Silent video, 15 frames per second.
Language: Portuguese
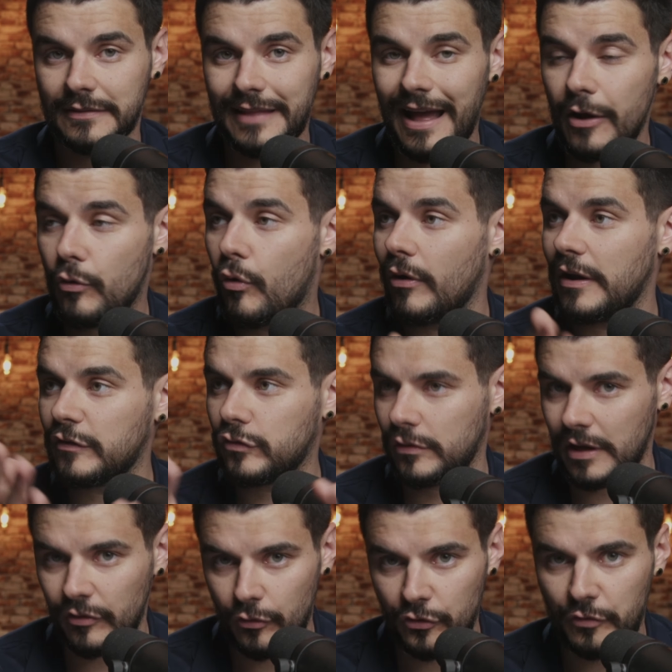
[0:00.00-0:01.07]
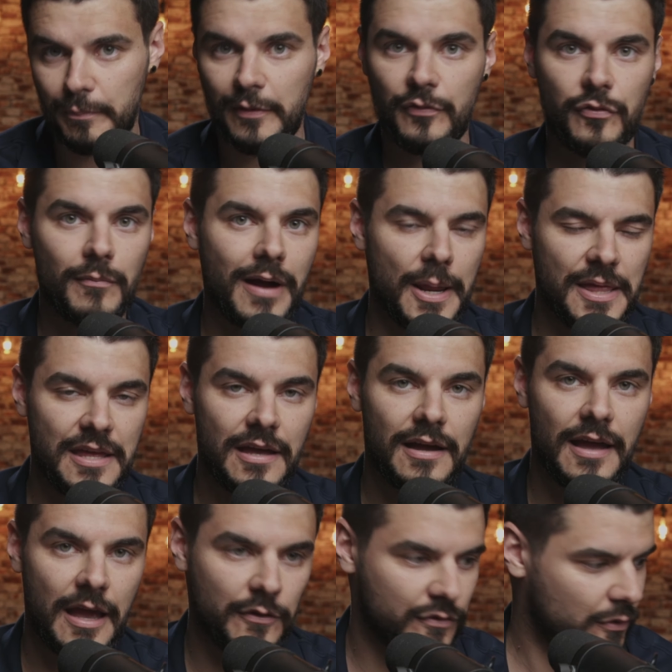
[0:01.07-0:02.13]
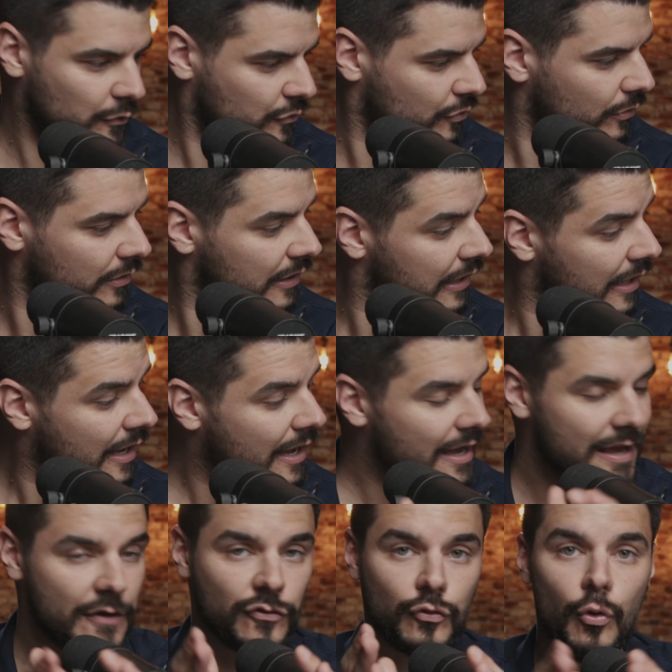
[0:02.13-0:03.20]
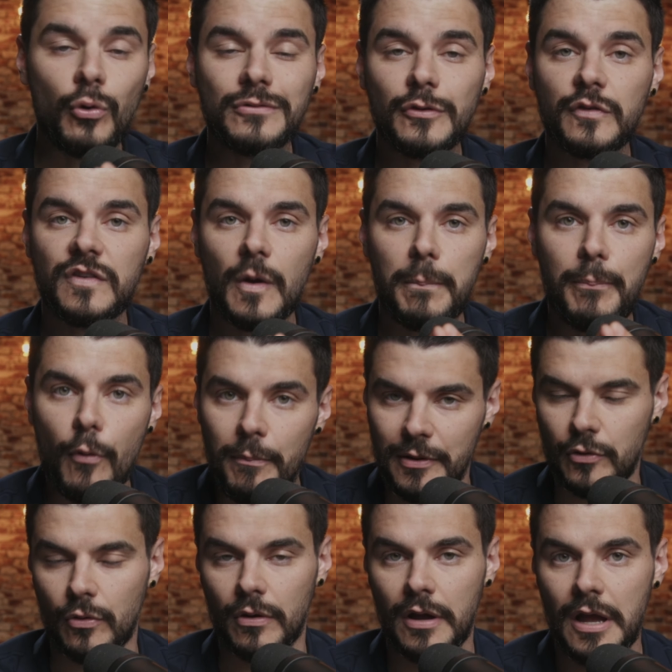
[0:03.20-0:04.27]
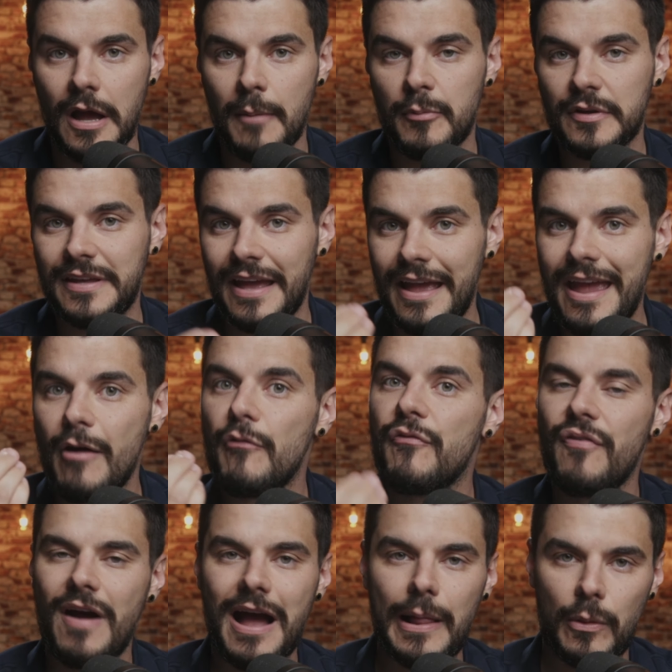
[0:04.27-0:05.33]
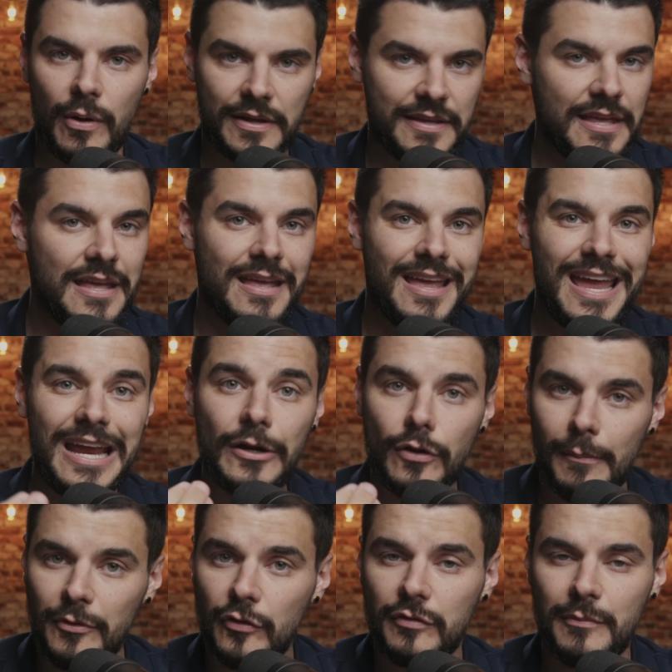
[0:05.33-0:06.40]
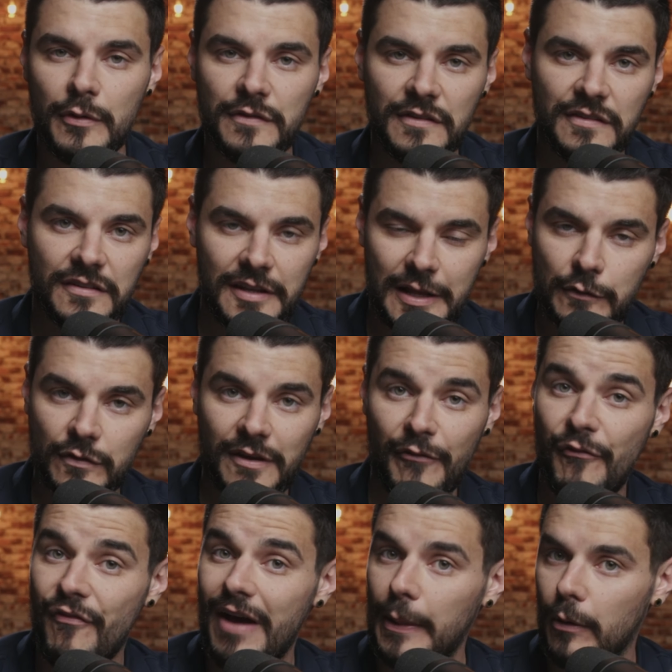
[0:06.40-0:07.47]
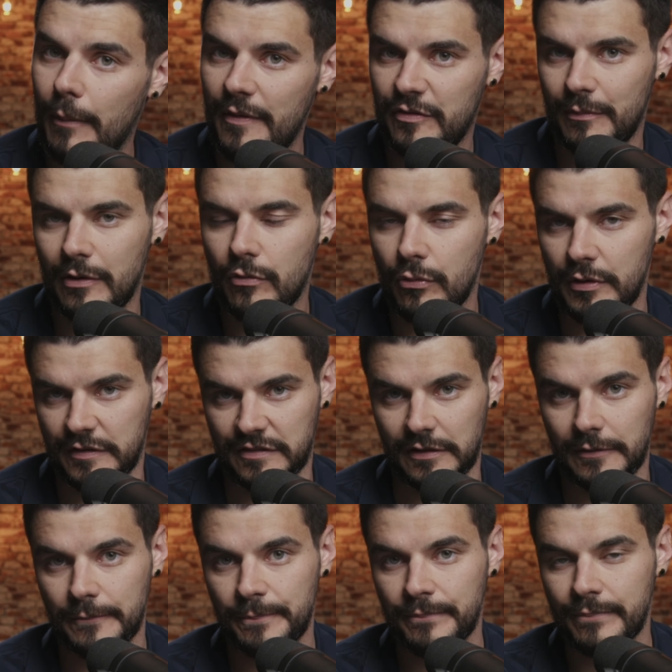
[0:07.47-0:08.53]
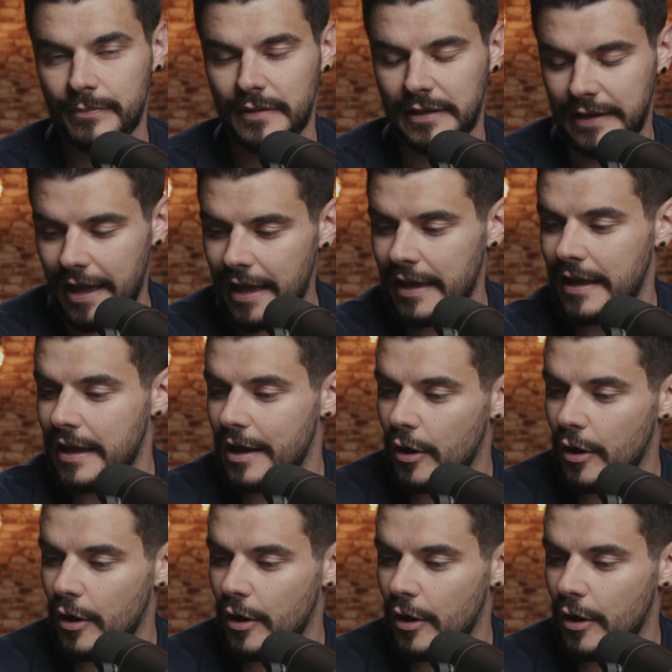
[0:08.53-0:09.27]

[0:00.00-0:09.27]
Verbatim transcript: Tá? Colecionador de perfumaria, é isso que eu sou. Escuta o seu público, porque eu falo aqui em nome dos meus inscritos que falam a mesma coisa, né?